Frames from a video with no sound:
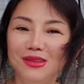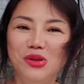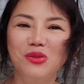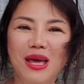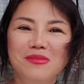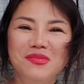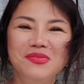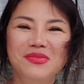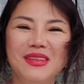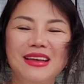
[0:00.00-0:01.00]
nhiều lắm
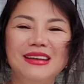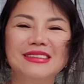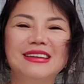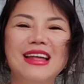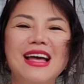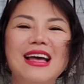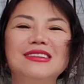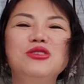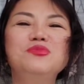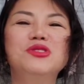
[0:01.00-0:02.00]
thành
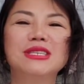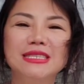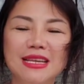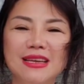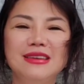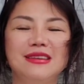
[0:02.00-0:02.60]
ra giúp cho CC